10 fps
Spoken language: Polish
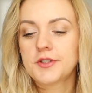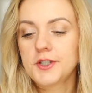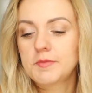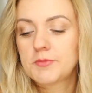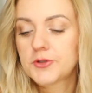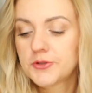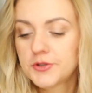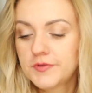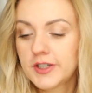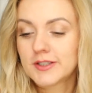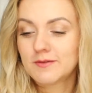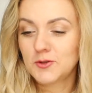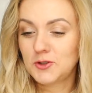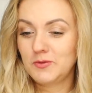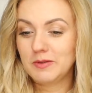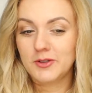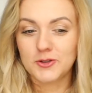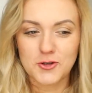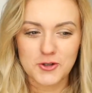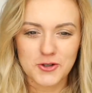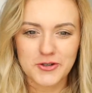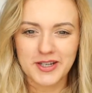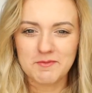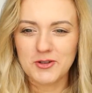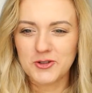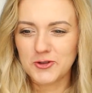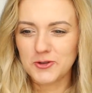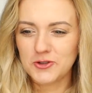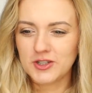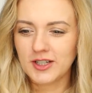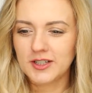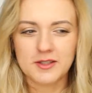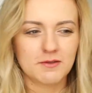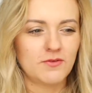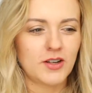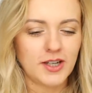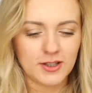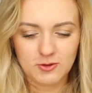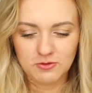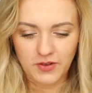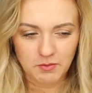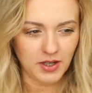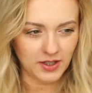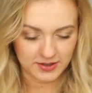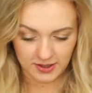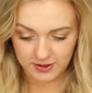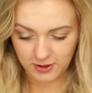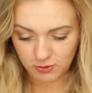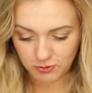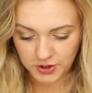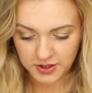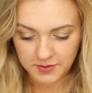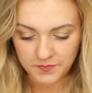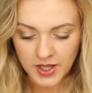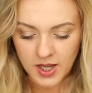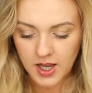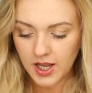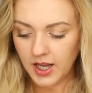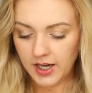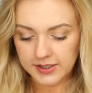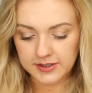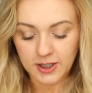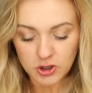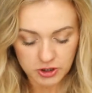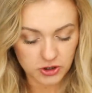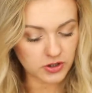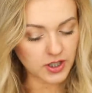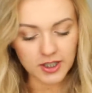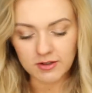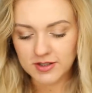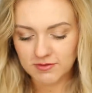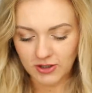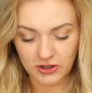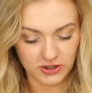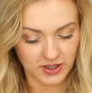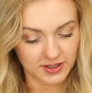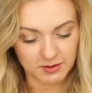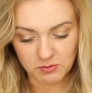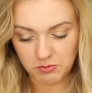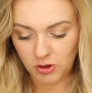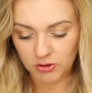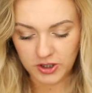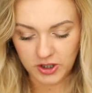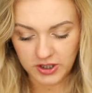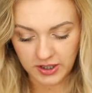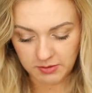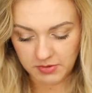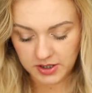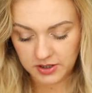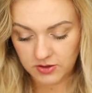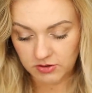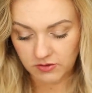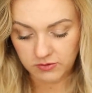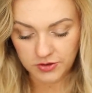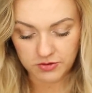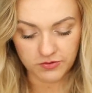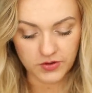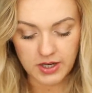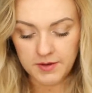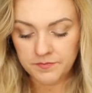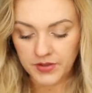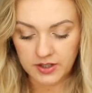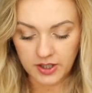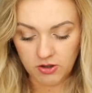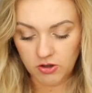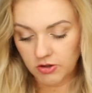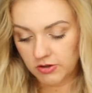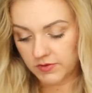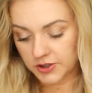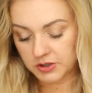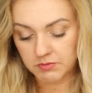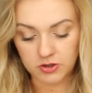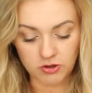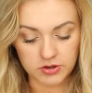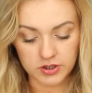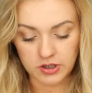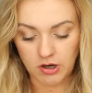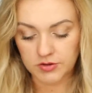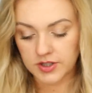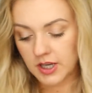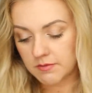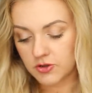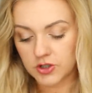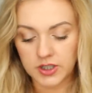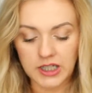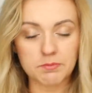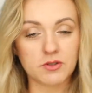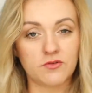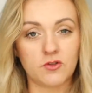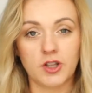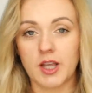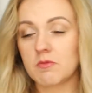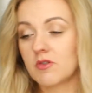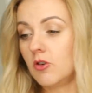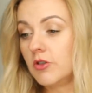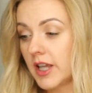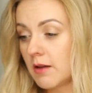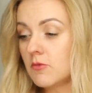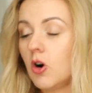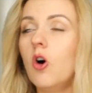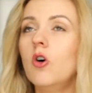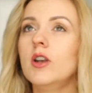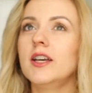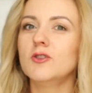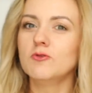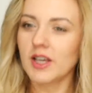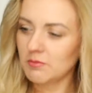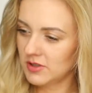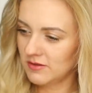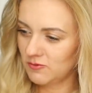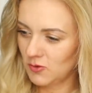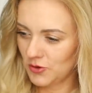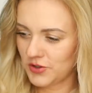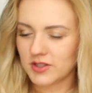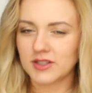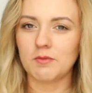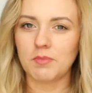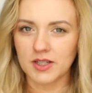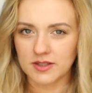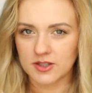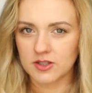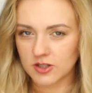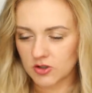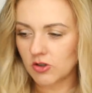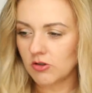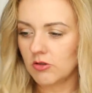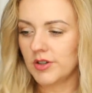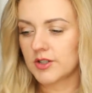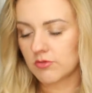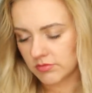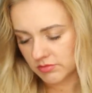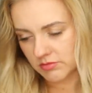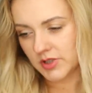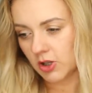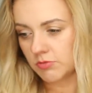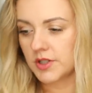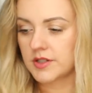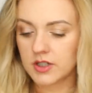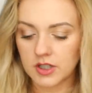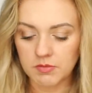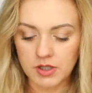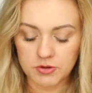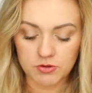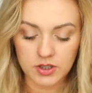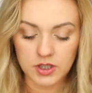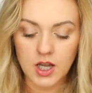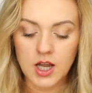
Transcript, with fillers: jesteśmy przy odżywkach te włosów, mam nadzieję, że jeszcze nie macie dość, tak wariacji nie wiem, ale tak, tak to już jest. E, też czytając właśnie vlogi na temat kręconych włosów i tego właśnie metody OCM, czyli najpierw olejemy, olejemy, olejujemy włosy na bazę z soku aloesu, tego między innymi na przykład,